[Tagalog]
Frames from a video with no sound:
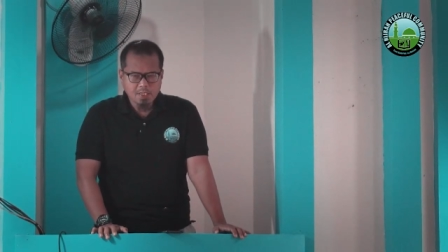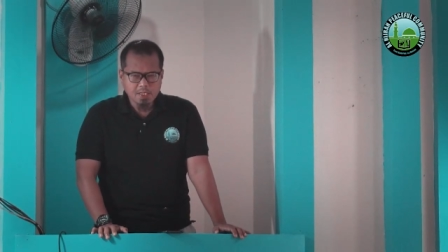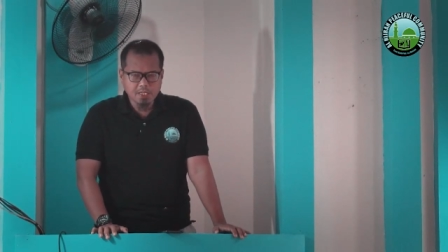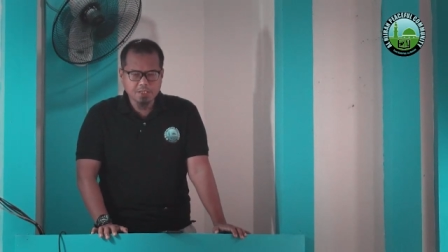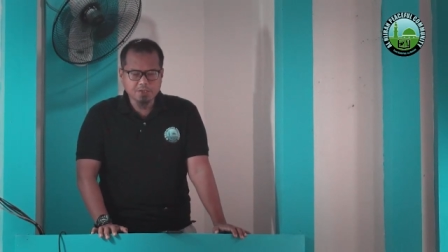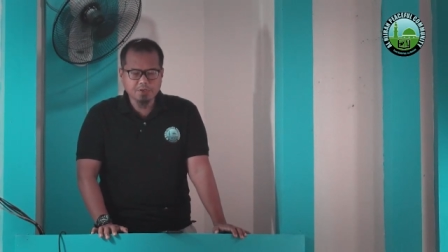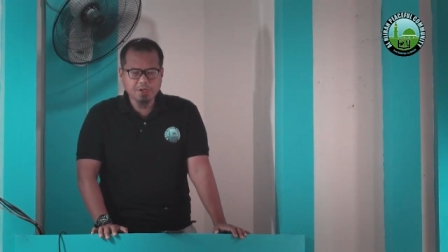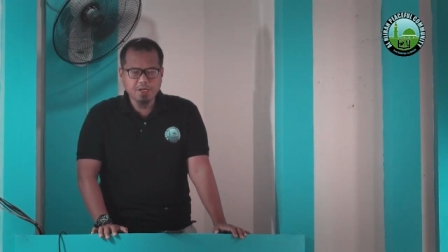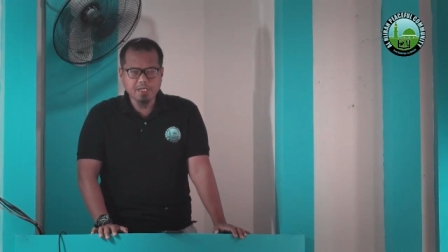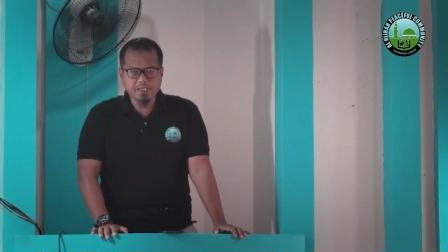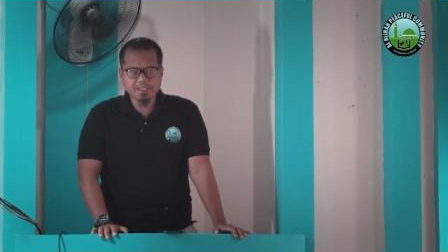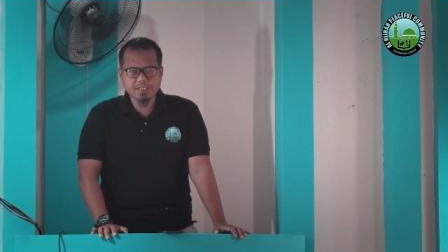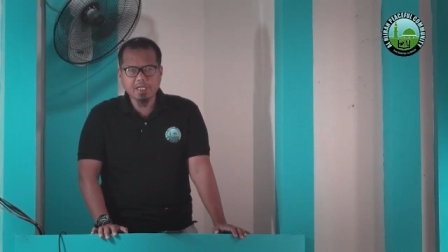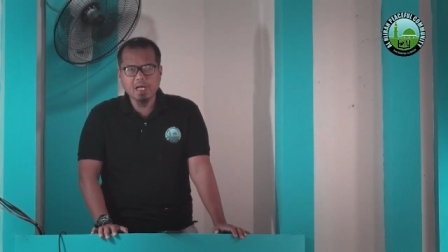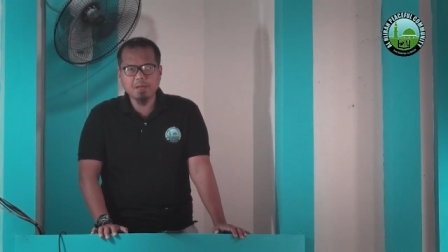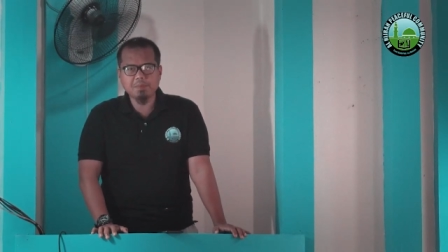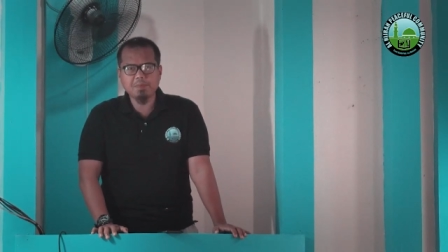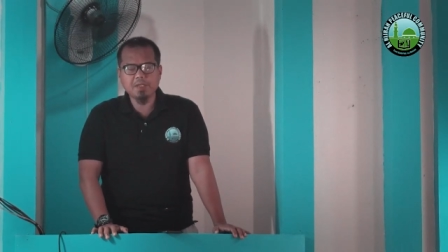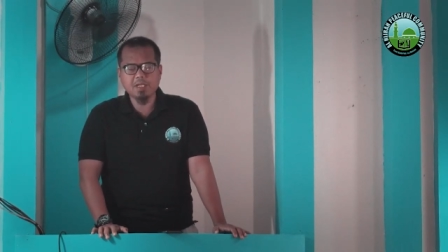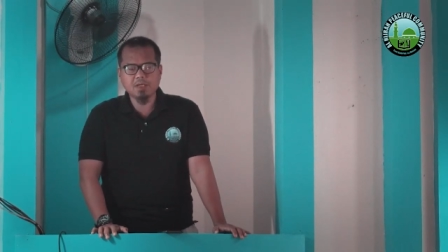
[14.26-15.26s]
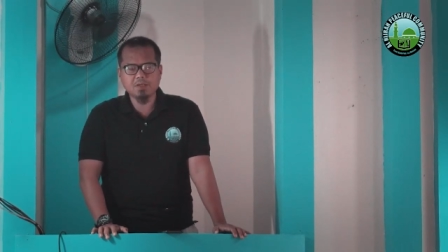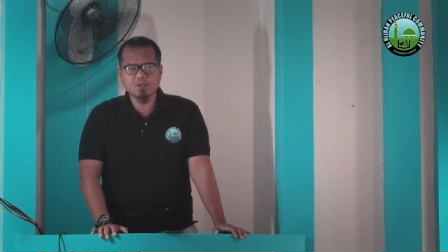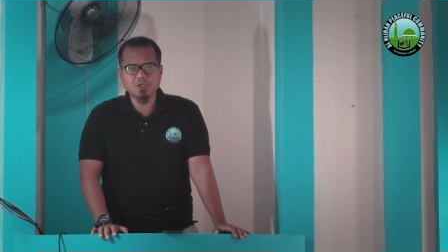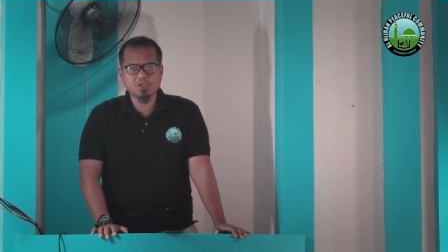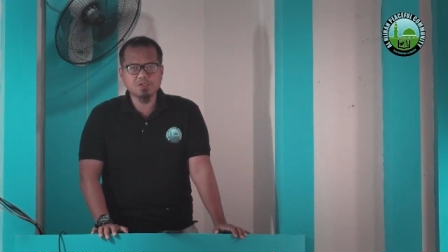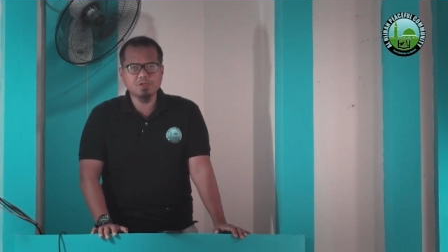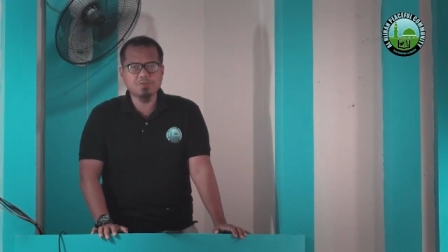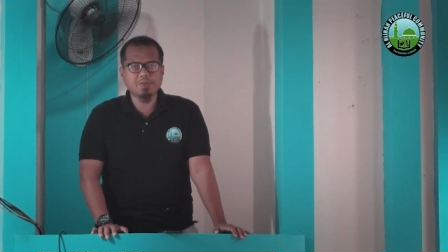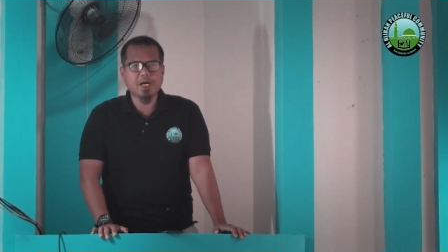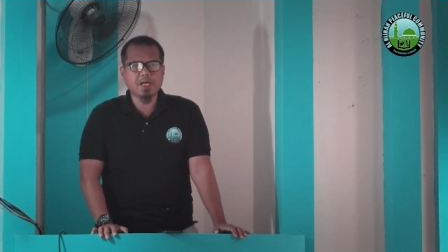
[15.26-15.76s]
Ito ay ang sinabi ni Allah
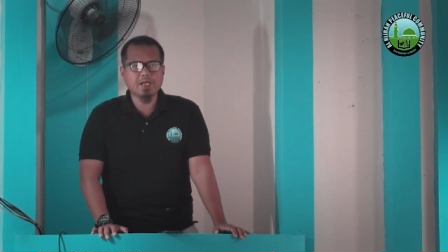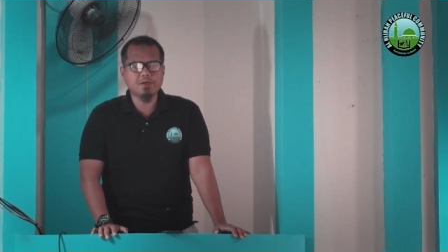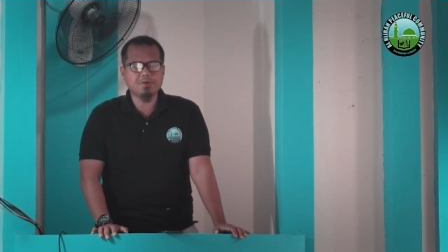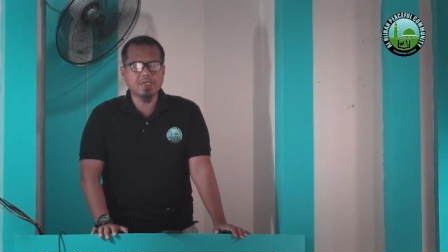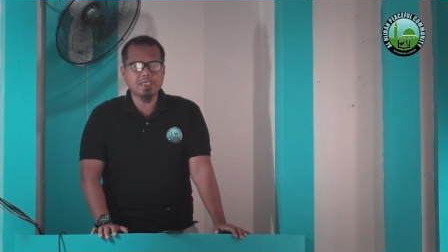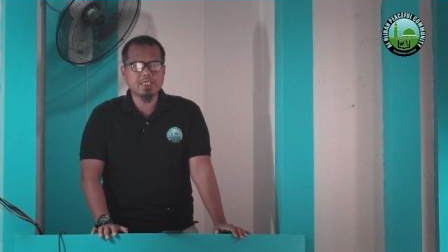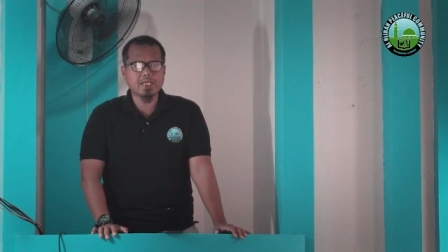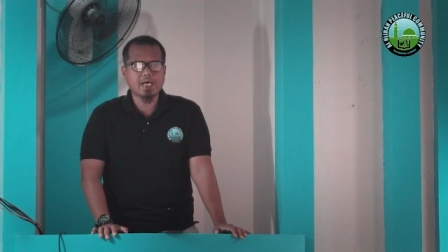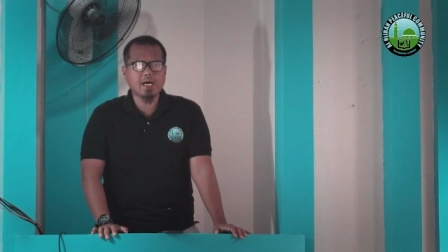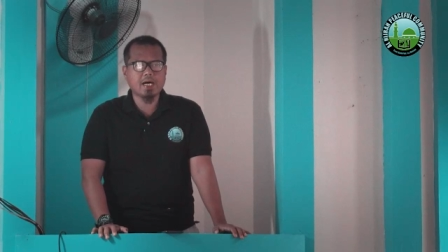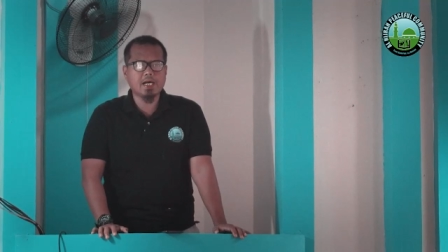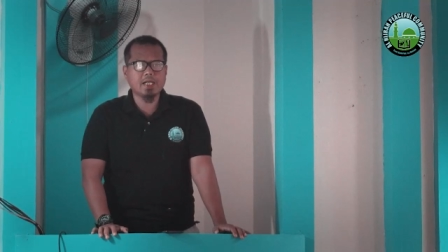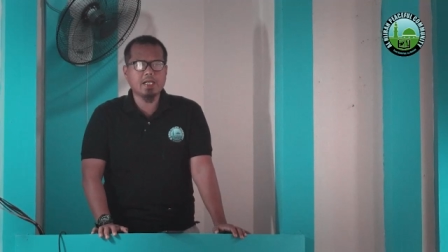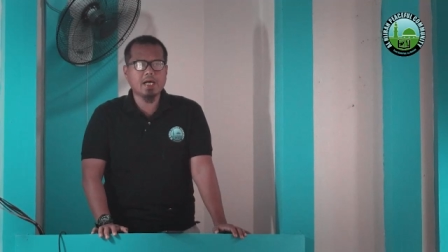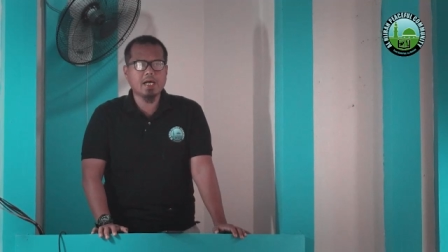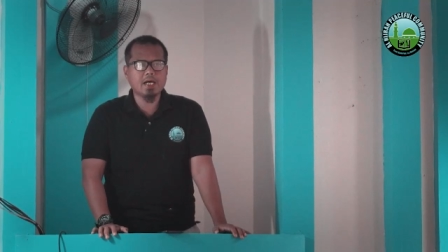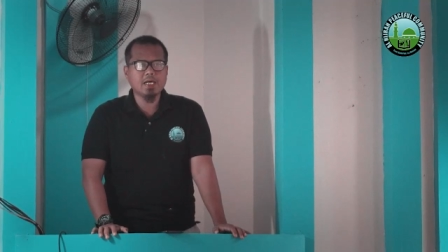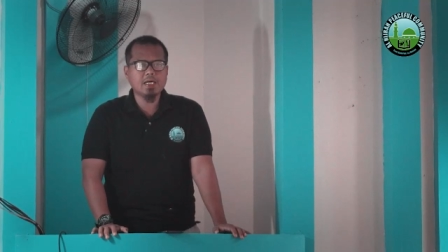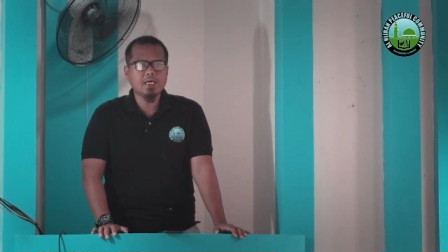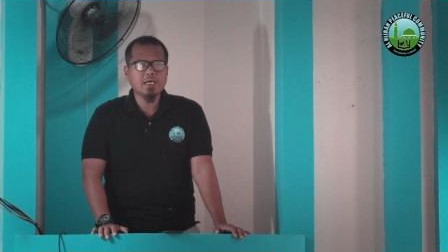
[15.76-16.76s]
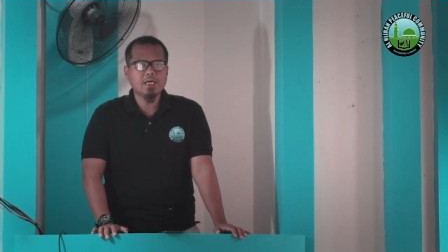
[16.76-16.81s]
subhanahu wa ta'ala,